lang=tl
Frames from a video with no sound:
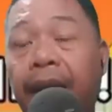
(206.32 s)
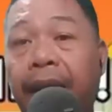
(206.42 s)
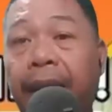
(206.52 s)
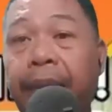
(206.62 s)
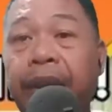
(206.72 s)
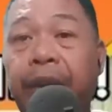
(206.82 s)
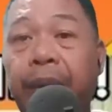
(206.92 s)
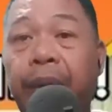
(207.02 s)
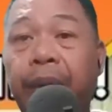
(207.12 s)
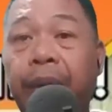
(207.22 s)
na
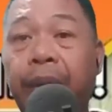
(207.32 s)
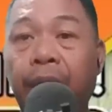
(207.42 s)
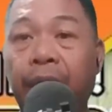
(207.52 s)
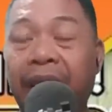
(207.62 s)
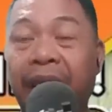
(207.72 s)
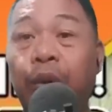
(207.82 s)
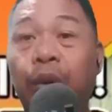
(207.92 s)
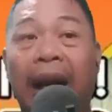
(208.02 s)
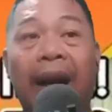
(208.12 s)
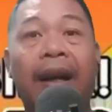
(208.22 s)
medyo
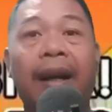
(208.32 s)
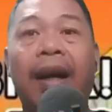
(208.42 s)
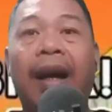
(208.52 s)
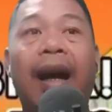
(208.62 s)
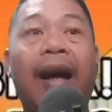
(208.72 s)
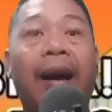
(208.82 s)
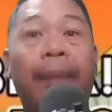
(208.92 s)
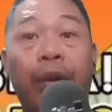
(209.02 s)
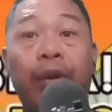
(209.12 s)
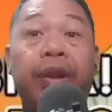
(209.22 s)
kinulang ang
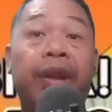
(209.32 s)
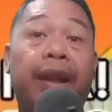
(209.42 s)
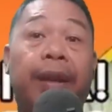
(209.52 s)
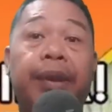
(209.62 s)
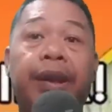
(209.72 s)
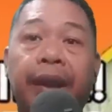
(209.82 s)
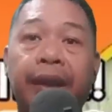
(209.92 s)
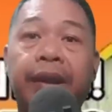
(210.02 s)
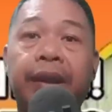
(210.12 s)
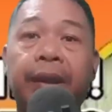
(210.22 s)
upload ni Ka
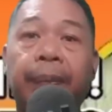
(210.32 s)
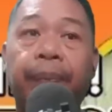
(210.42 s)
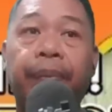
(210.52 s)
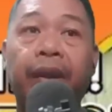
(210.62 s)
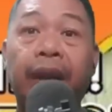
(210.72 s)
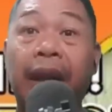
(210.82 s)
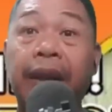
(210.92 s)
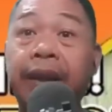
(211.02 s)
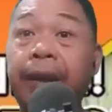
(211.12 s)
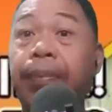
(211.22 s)
Business.
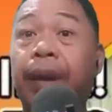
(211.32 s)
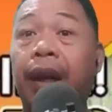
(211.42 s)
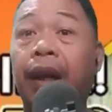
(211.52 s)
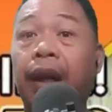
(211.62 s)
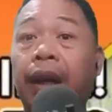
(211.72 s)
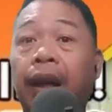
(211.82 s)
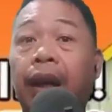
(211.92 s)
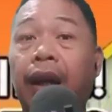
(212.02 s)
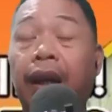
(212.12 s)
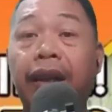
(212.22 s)
Dahil siyempre,
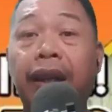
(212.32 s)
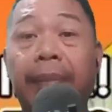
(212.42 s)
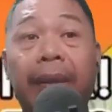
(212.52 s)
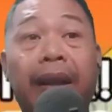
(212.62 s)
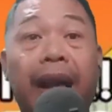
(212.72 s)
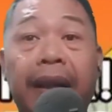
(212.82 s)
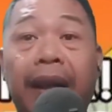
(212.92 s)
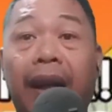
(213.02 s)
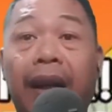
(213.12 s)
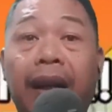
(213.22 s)
hindi naman
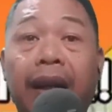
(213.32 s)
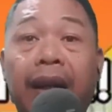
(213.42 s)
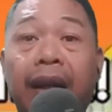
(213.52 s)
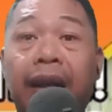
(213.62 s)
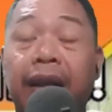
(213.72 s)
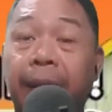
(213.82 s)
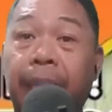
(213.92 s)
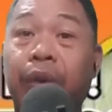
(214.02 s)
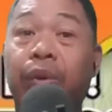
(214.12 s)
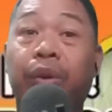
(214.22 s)
kaya ni
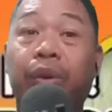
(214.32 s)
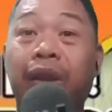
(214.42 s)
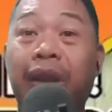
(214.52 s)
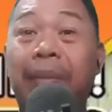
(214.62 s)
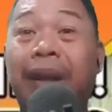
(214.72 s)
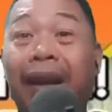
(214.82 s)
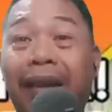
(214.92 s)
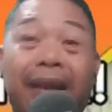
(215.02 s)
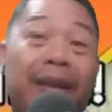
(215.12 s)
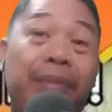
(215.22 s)
Pinuno na
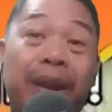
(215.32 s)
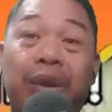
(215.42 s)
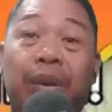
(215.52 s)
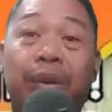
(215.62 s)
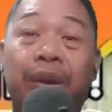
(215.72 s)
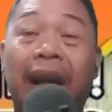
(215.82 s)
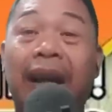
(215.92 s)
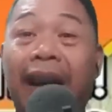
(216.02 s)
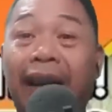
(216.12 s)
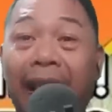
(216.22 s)
mag-edit ng video.
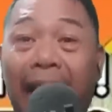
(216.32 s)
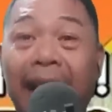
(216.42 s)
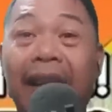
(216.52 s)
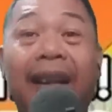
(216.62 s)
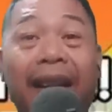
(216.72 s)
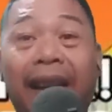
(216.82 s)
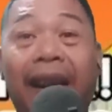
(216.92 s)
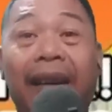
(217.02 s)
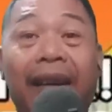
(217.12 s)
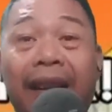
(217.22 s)
Dahil ang tanging nag
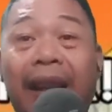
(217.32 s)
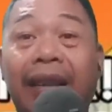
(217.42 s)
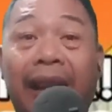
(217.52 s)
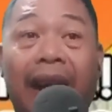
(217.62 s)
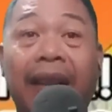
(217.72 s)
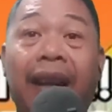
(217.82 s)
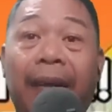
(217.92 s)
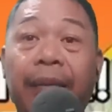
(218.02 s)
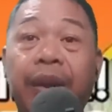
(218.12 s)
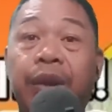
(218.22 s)
edit lang ng
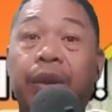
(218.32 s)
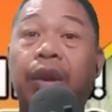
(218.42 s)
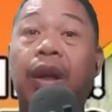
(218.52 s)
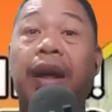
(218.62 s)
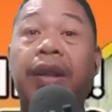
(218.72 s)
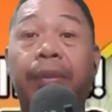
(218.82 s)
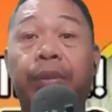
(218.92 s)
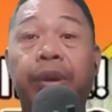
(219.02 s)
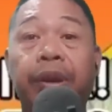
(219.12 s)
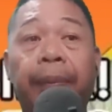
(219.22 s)
kanilang video ay si
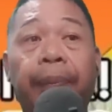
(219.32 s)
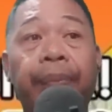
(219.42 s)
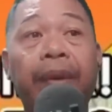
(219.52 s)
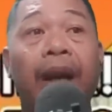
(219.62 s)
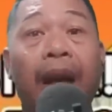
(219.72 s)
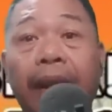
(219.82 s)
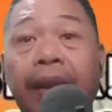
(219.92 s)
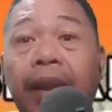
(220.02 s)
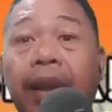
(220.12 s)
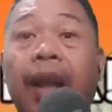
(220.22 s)
Boss Dib. At
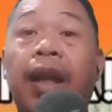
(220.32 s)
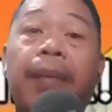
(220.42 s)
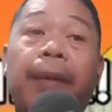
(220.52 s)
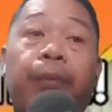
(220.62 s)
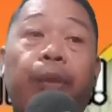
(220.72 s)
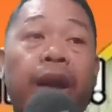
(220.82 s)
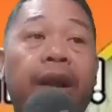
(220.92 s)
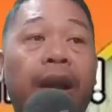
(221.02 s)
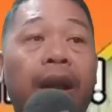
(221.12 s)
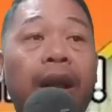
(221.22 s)
hindi rin naman pwede